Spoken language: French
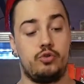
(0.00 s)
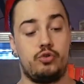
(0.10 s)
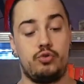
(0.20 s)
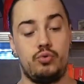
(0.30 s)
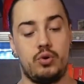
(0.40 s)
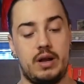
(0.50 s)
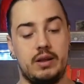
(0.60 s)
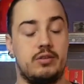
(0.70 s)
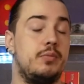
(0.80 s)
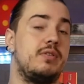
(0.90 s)
sur un
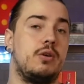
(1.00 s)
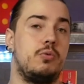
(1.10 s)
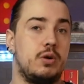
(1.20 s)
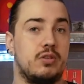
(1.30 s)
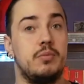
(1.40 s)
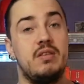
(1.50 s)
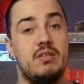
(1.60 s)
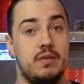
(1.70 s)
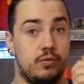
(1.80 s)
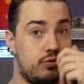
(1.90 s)
top 5 ou un top
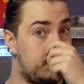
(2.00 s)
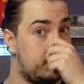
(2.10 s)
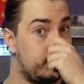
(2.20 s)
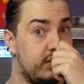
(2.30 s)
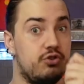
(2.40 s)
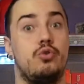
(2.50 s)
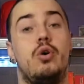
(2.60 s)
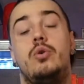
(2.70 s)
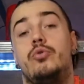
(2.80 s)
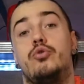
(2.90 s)
10 éventuellement des
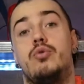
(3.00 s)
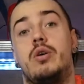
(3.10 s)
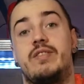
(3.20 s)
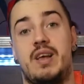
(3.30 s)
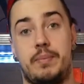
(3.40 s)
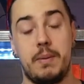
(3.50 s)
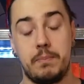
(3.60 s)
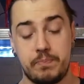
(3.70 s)
jeux de joueurs sympas.